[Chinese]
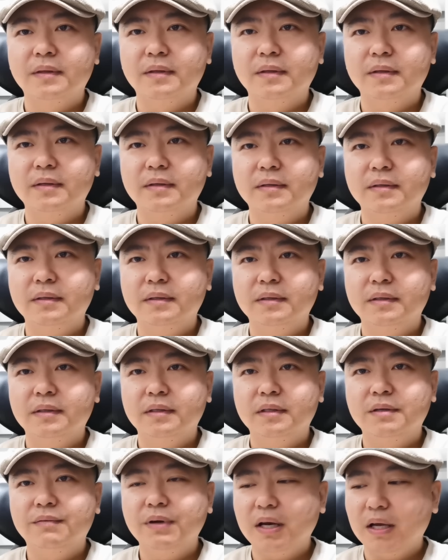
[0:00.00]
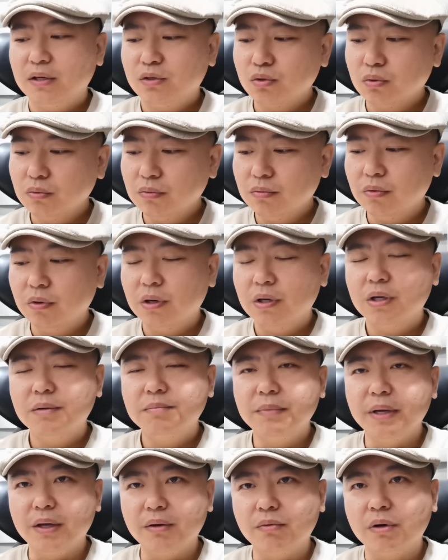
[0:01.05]
啊，那未来中国和
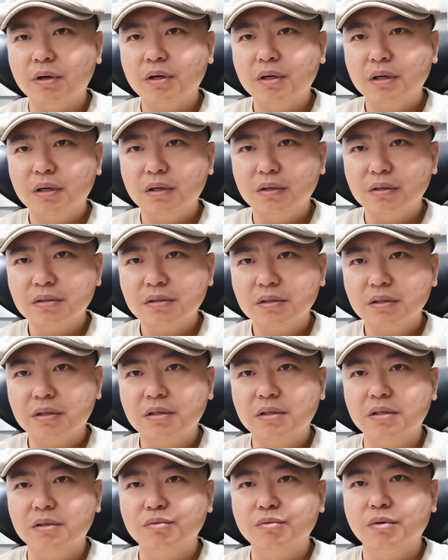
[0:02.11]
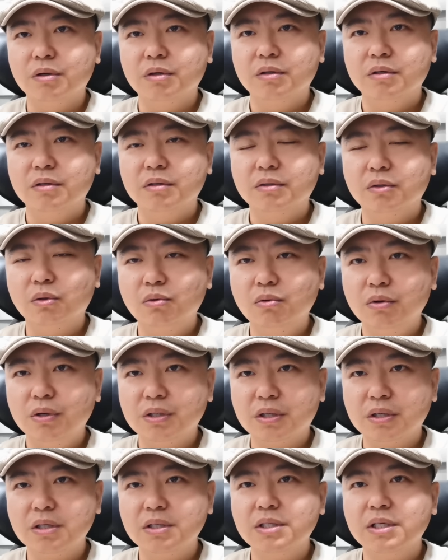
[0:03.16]
美国和俄罗斯的合作都会
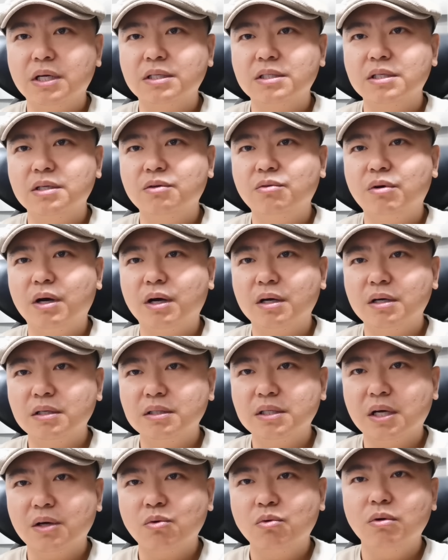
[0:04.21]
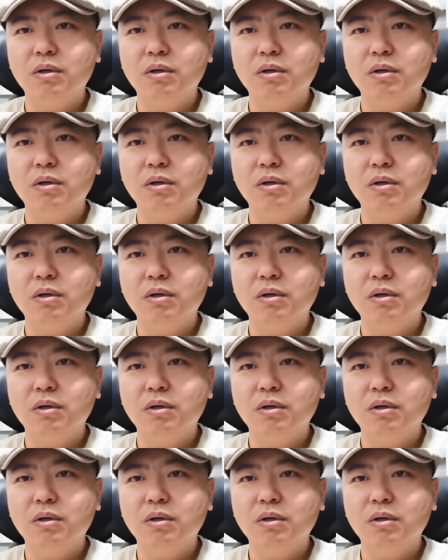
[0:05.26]
更加深化、更加扩